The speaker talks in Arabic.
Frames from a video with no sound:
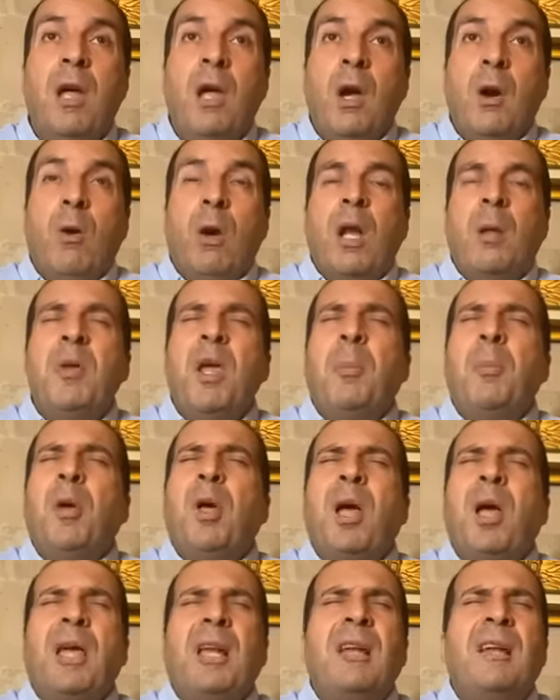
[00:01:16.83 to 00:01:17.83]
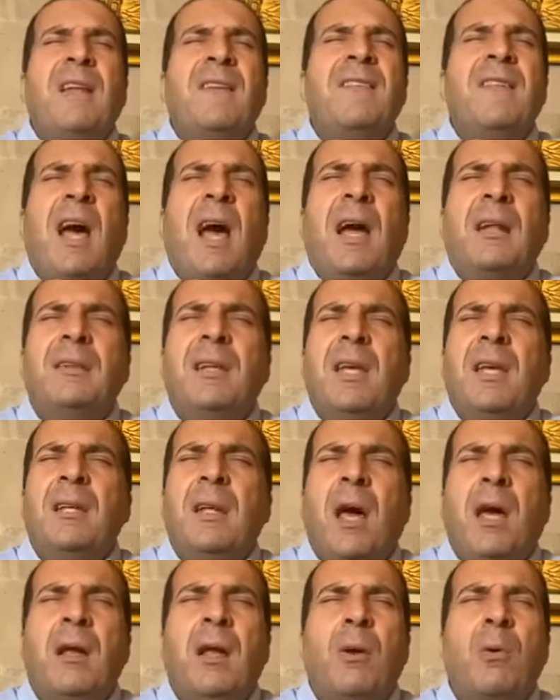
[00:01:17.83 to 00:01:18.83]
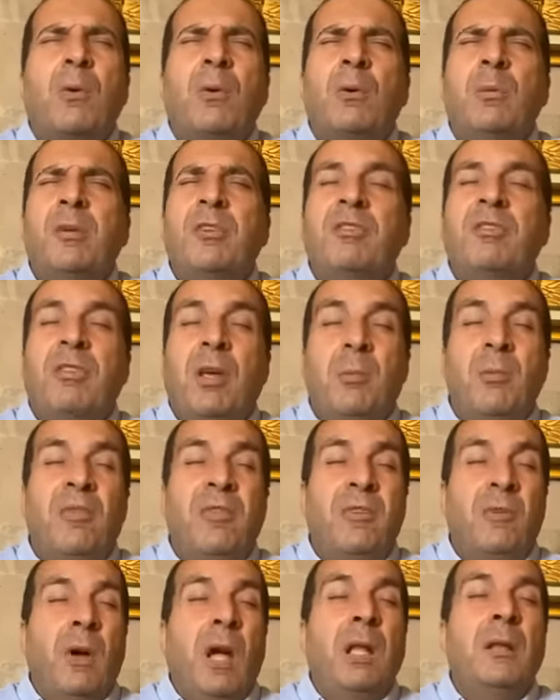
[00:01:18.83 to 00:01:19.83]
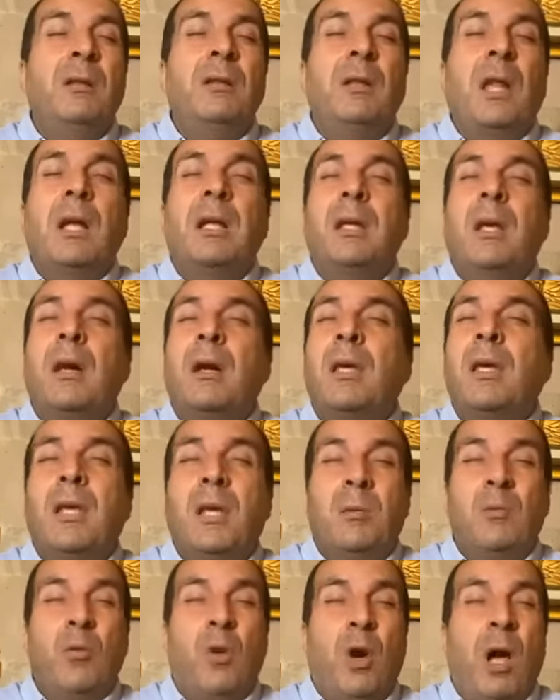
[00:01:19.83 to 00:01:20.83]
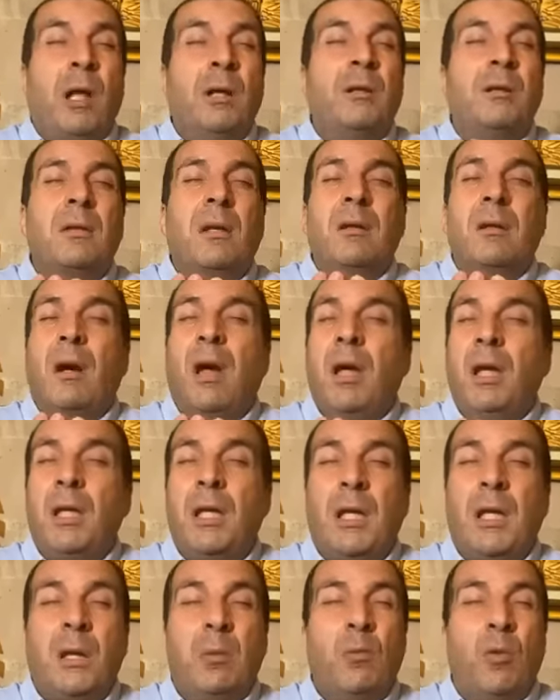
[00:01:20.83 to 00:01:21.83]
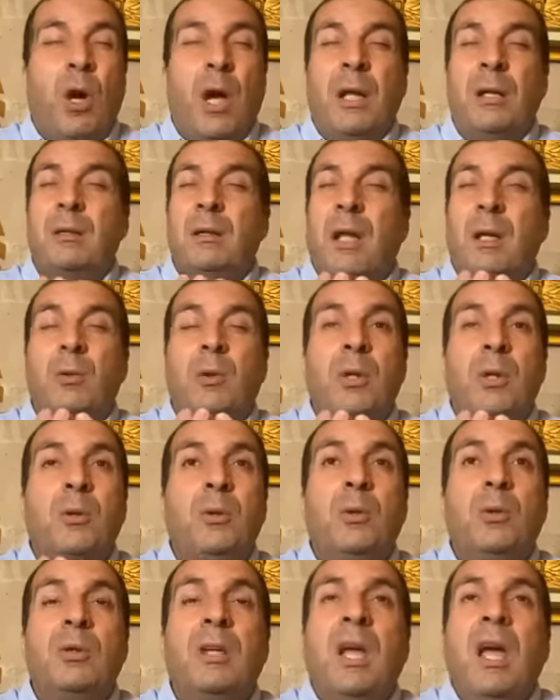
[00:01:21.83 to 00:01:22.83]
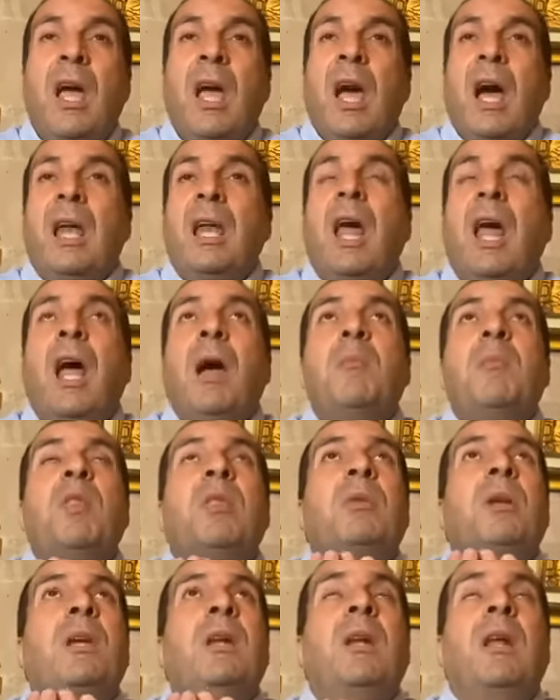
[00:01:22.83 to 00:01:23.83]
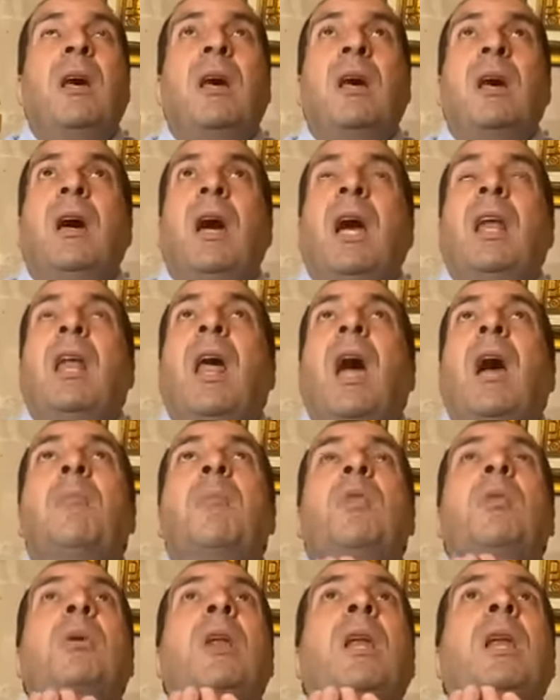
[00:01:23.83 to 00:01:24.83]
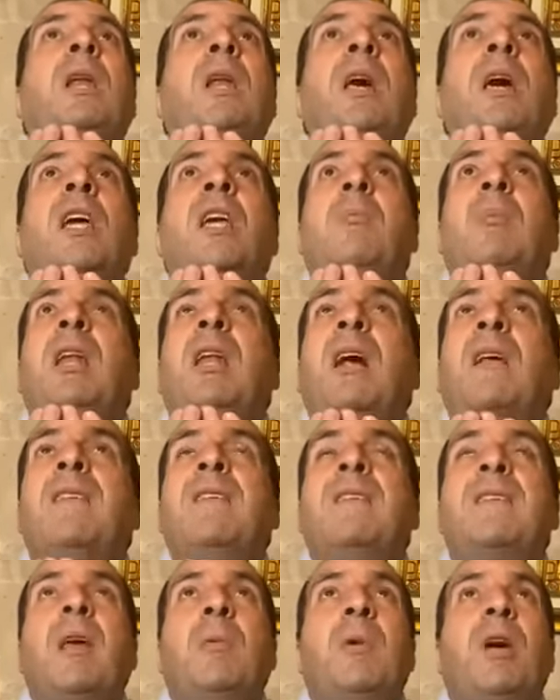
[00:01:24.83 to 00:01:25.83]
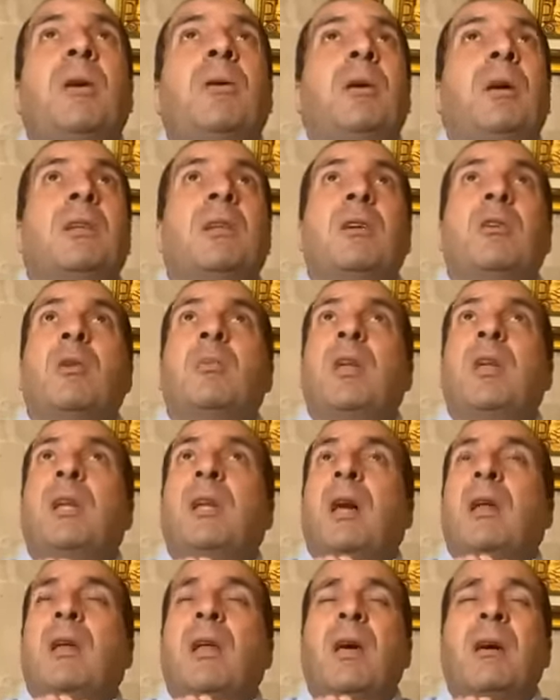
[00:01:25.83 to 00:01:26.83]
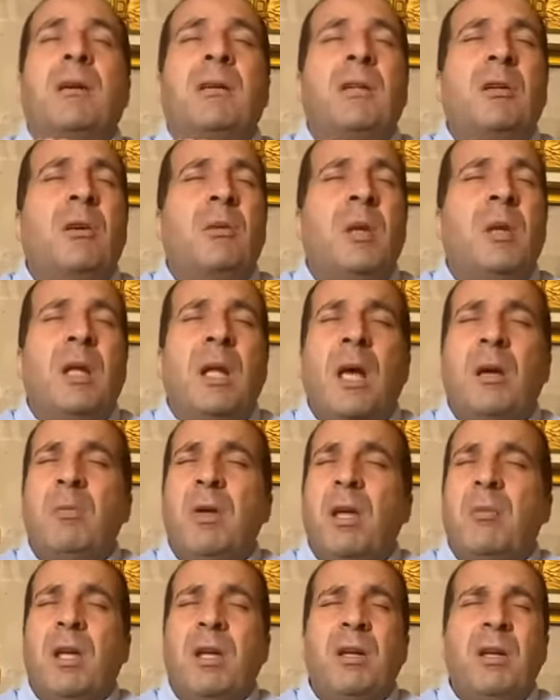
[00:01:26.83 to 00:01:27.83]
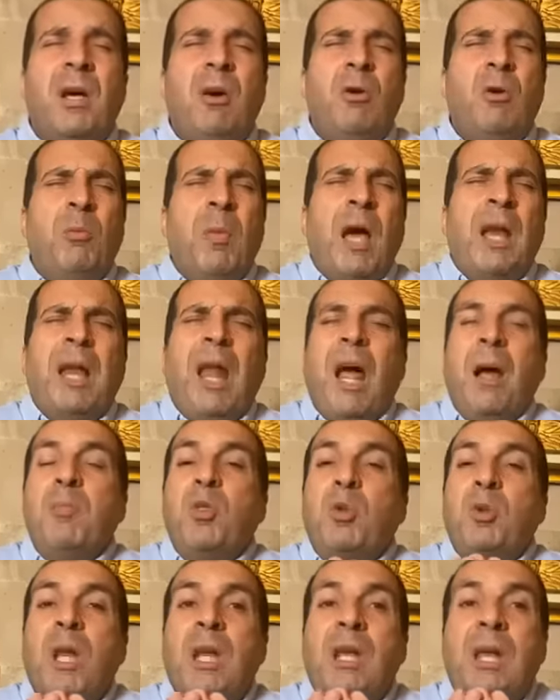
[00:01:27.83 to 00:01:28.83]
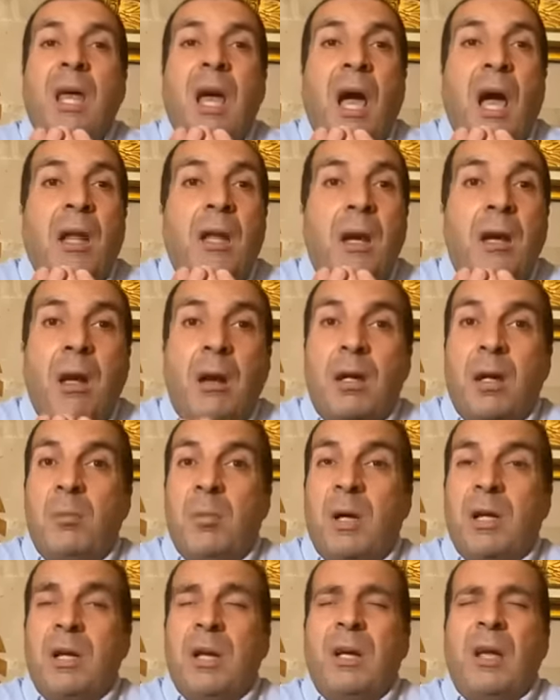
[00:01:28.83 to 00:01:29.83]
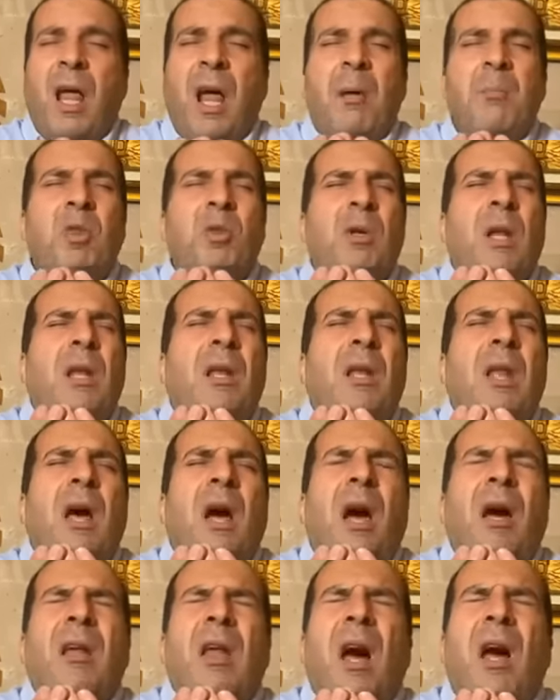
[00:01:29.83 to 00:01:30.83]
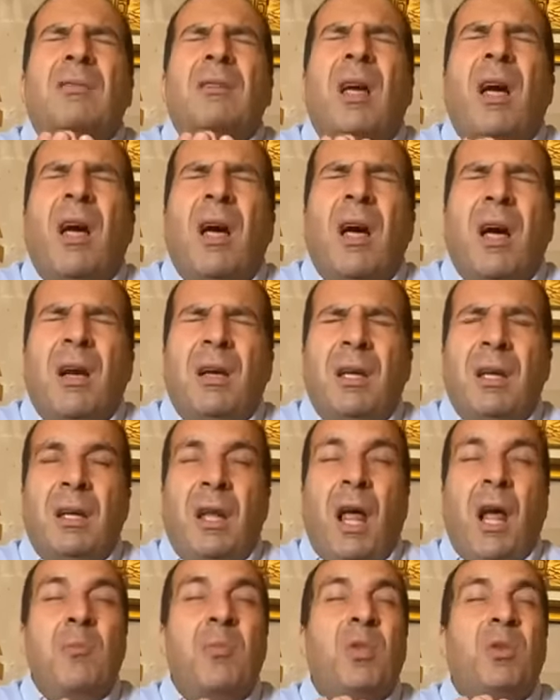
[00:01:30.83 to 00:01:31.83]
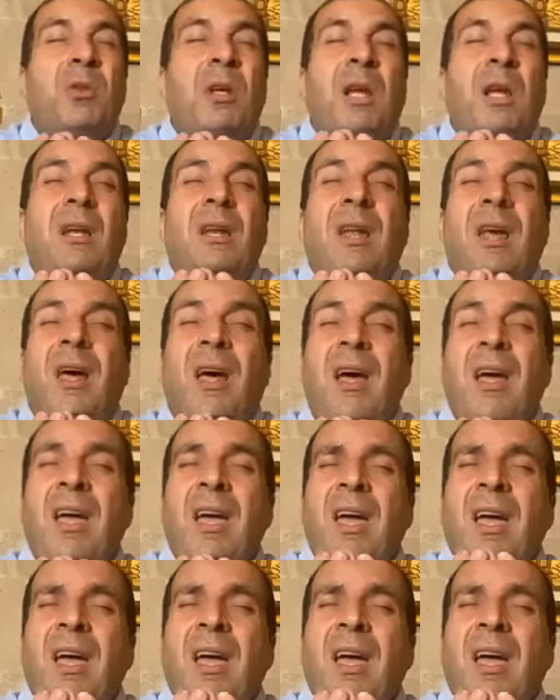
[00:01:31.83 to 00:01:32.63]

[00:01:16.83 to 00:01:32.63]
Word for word: ولم يبق إلا ساعتين على غروب الشمس وأنت الكريم وأنت الرحيم وأنت الودود الحمد لله الحمد لله ملء السماوات وملء الأرض وملء ما بينهما الحمد لله على كرمك الحمد لله على عطائك الحمد لله